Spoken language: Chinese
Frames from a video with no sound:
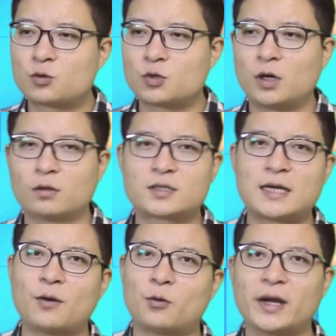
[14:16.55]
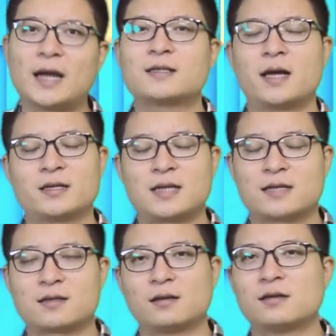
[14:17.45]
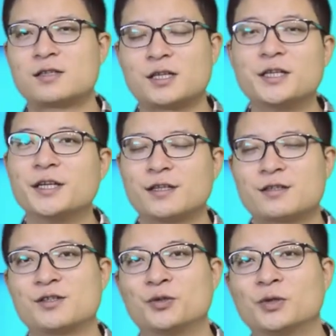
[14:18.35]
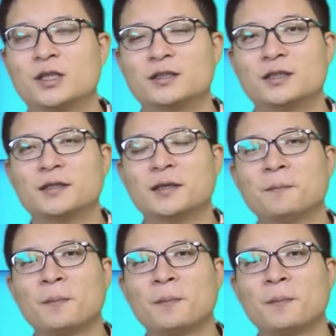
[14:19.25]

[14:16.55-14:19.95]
最后再回来踩刹车，这也是有可能的。